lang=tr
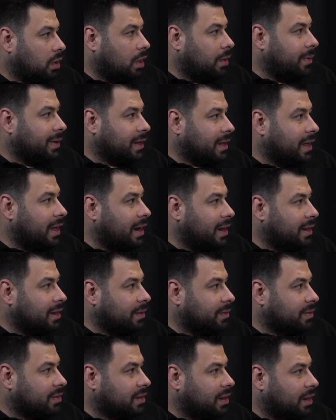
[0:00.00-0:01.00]
Ama genelde
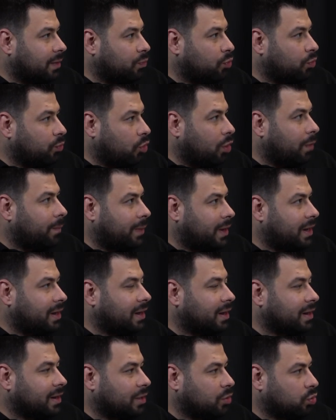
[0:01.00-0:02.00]
ben yıllarca bu,
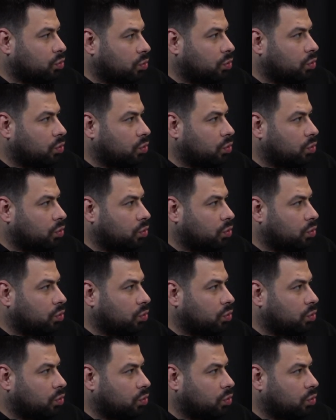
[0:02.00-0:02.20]
mesleği